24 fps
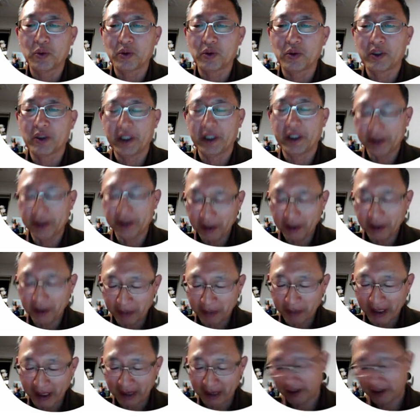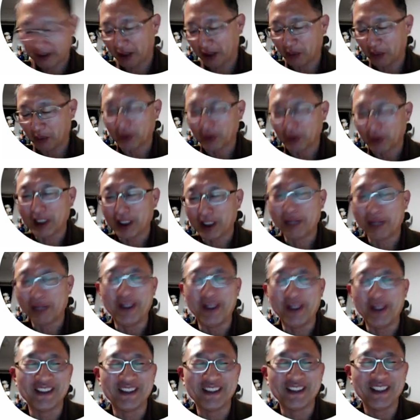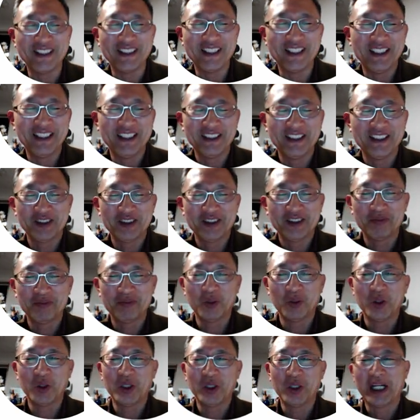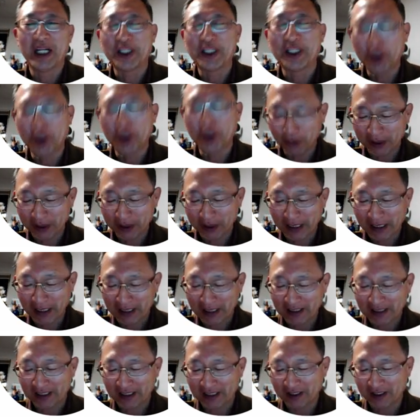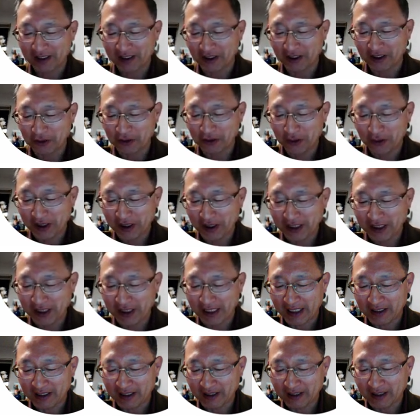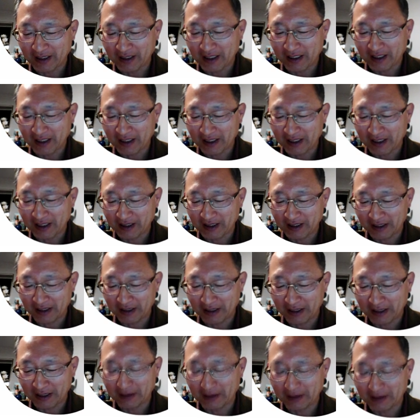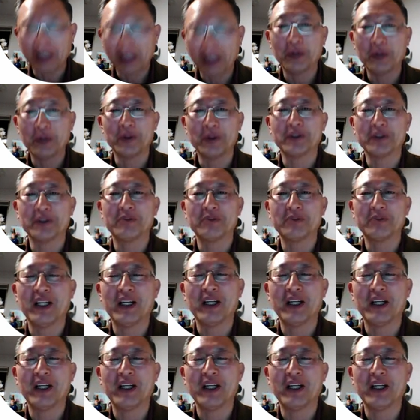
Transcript: 현대 미학사를 본다면 뭐 아쉬움은 약간 들 수 있지 않을까 생각을 하고 있습니다.